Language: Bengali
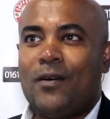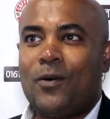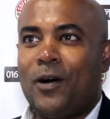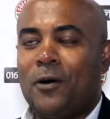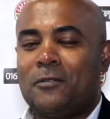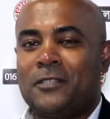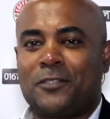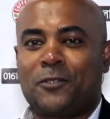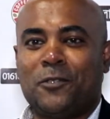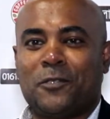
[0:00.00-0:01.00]
ওয়াও
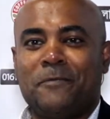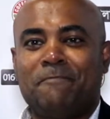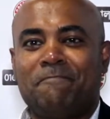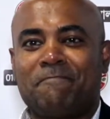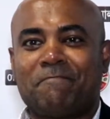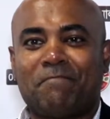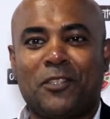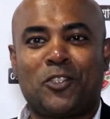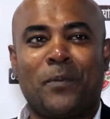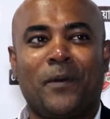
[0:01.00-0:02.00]
ইটস গুড
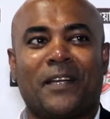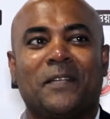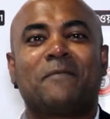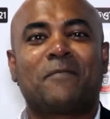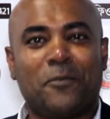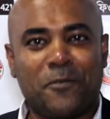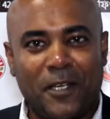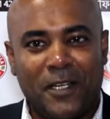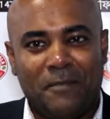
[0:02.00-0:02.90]
বেস্ট অফ লাক কফিওয়ালা